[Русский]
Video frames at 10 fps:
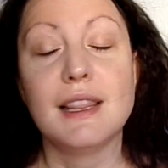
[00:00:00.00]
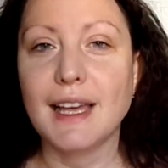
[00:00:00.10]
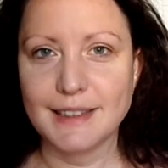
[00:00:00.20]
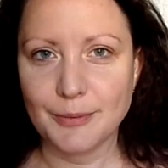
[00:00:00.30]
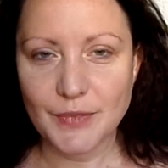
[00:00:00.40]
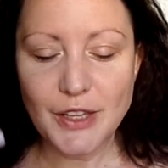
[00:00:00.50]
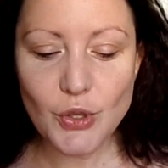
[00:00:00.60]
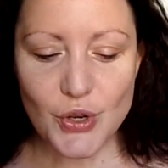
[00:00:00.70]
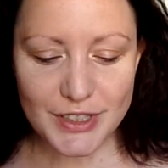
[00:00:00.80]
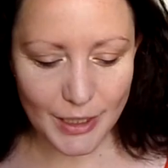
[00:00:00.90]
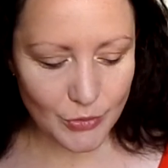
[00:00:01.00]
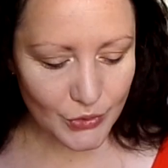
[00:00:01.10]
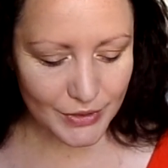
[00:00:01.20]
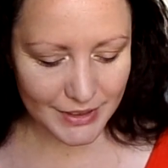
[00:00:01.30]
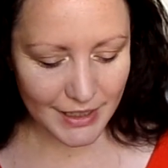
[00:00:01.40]
Ладно, но к
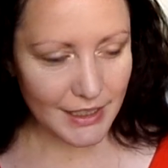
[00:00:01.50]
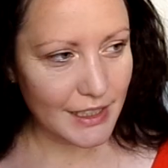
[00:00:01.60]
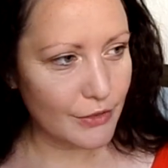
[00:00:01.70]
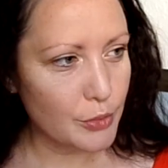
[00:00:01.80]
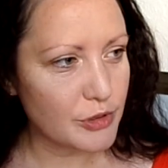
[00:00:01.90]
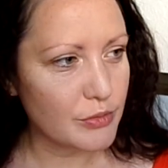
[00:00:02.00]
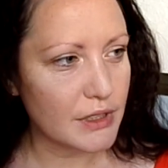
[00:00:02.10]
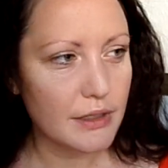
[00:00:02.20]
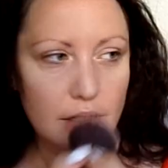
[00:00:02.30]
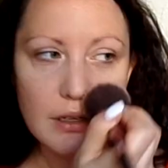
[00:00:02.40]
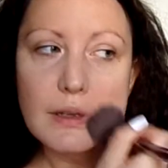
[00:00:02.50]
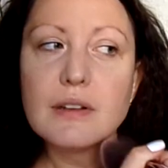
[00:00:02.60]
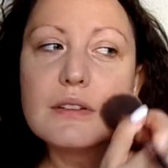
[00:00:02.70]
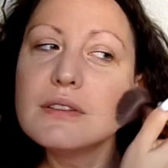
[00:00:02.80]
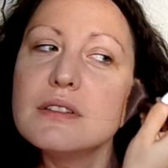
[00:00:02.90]
тому, как я, в общем-то,
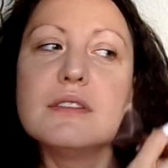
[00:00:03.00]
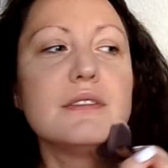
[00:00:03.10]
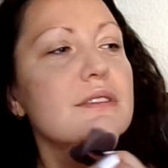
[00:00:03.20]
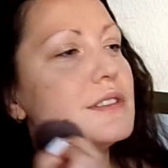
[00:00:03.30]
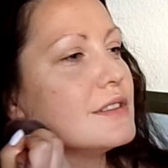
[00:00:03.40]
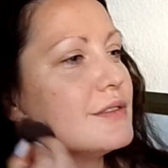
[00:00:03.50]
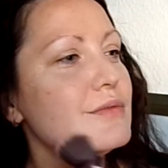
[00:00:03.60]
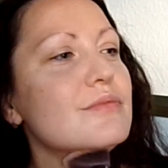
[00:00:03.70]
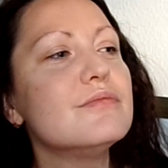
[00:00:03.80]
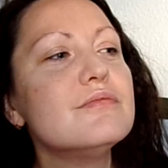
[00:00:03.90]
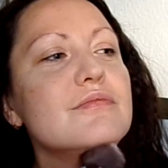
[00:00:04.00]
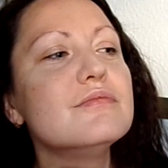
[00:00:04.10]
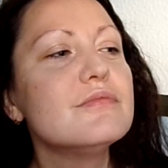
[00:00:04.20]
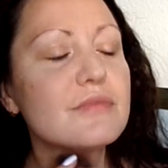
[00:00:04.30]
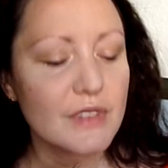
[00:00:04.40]
эм,
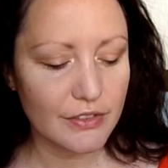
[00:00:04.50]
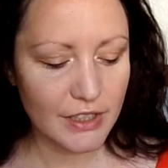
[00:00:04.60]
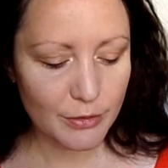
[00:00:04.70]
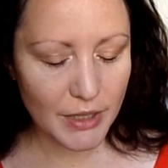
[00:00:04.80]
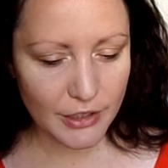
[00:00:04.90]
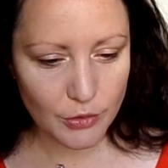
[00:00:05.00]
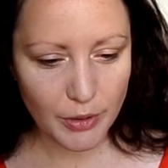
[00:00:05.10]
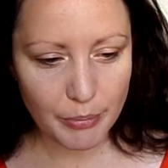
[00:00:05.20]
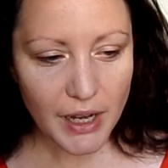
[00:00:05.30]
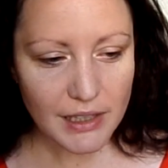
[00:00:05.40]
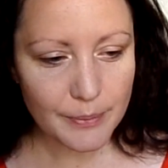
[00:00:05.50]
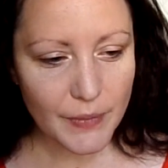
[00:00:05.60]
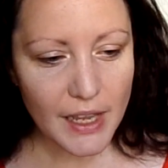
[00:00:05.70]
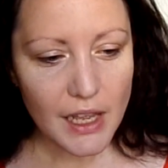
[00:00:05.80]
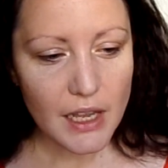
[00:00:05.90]
в Германию попала.
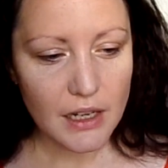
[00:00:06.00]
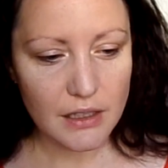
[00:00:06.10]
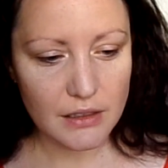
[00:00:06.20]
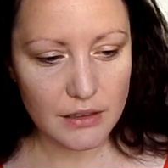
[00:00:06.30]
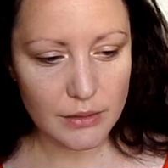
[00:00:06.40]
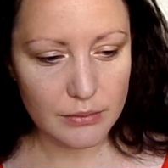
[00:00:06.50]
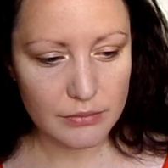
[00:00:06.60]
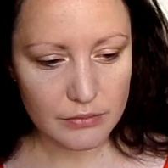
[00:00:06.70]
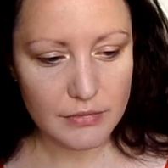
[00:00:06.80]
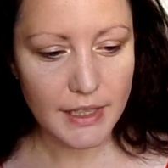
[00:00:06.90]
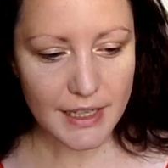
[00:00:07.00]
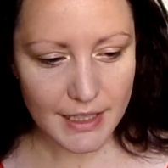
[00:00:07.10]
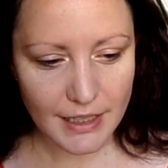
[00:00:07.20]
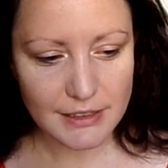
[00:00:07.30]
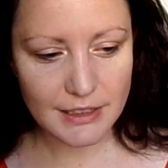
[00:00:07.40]
Эм, да,
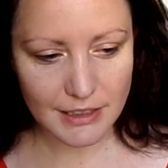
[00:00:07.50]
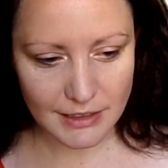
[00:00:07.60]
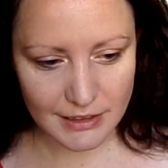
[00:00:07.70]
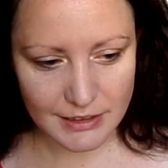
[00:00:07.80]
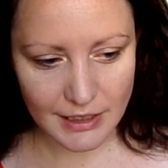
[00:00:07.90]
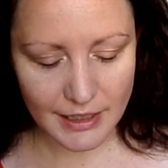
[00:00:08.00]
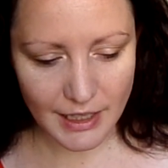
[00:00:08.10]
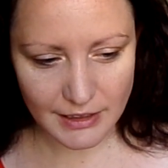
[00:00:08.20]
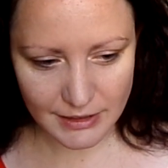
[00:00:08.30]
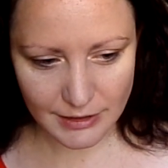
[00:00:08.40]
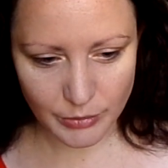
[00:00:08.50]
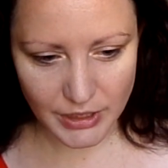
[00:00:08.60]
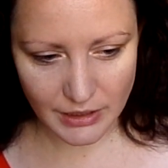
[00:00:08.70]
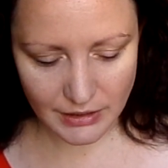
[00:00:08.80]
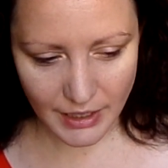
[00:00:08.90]
я из интернациональной семьи,
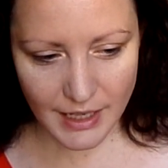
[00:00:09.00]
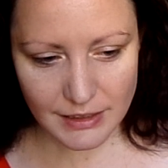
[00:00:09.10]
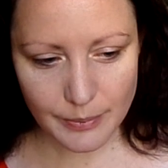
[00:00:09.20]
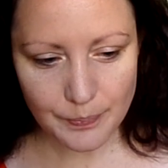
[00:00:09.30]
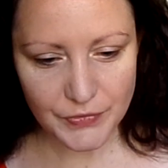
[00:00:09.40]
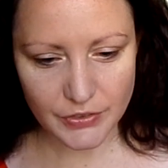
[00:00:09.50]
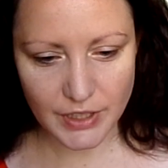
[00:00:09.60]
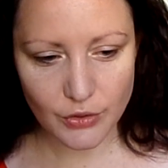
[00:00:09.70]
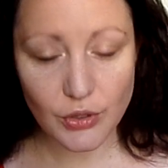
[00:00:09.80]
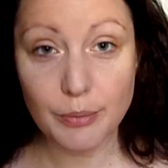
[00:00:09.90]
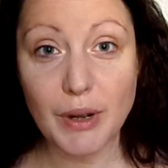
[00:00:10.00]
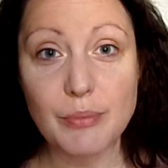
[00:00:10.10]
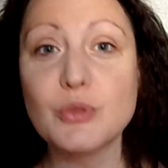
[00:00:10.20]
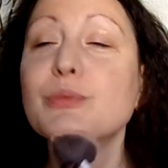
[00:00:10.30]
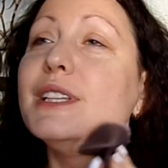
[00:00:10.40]
это раз. Второе, папа
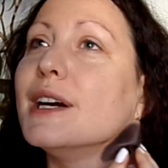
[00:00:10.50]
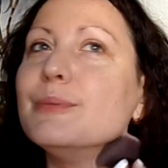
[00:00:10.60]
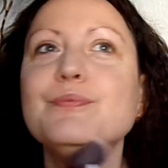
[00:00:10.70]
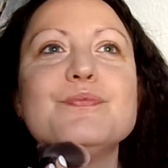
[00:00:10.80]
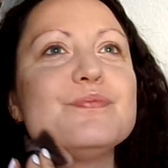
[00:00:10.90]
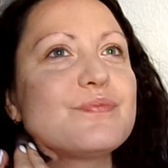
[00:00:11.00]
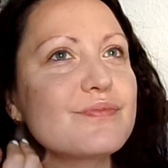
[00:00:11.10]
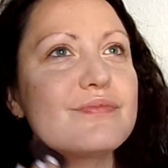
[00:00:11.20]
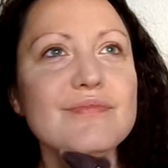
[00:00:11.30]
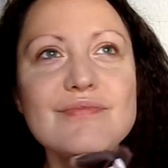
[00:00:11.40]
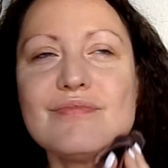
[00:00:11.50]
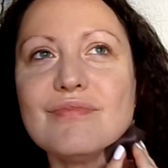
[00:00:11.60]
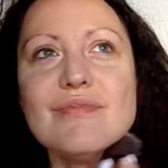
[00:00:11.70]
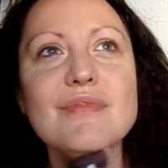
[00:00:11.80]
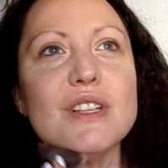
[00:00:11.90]
у меня
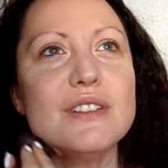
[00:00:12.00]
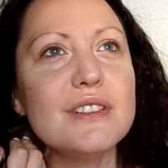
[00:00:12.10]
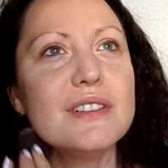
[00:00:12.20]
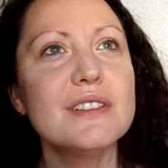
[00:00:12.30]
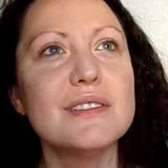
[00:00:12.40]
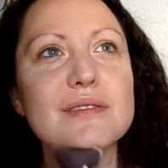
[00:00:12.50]
э,